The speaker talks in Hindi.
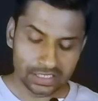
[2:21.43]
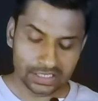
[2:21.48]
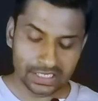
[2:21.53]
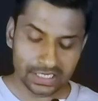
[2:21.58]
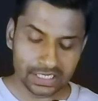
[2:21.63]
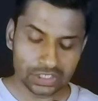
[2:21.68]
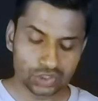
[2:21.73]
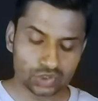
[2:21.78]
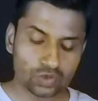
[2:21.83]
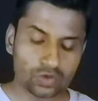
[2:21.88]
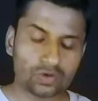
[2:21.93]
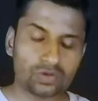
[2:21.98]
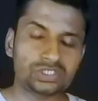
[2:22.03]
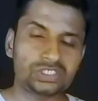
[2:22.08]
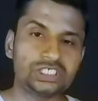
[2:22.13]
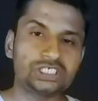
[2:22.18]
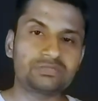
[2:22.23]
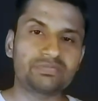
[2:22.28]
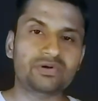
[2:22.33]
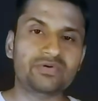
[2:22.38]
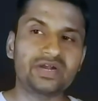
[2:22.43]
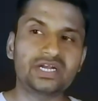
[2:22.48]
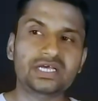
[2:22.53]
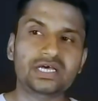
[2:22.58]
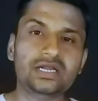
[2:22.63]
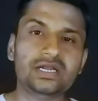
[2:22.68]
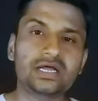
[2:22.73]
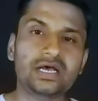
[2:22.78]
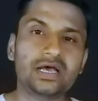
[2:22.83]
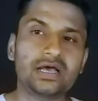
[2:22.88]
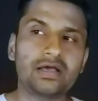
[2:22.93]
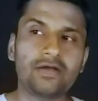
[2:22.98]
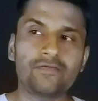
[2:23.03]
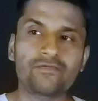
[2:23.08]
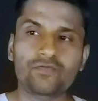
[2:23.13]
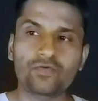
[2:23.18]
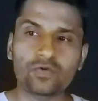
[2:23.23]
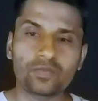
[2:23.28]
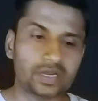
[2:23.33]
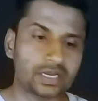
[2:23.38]
ये जो चीज़ प्रोवाइड कर रहा है
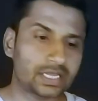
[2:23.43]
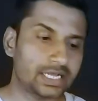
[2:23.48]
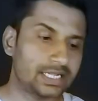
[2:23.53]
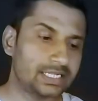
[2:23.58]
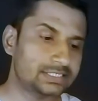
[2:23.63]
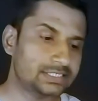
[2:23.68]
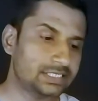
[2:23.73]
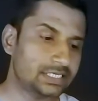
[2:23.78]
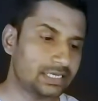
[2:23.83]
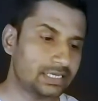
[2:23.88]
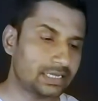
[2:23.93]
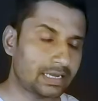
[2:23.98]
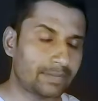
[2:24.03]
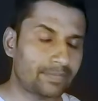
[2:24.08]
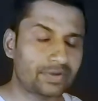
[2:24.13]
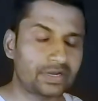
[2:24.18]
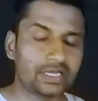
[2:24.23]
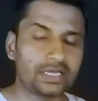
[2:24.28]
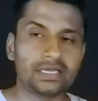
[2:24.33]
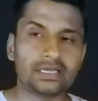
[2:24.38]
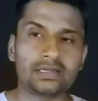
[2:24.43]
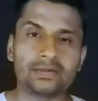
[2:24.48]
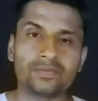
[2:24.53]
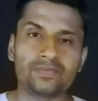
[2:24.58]
वो मेरे ख्याल से अपने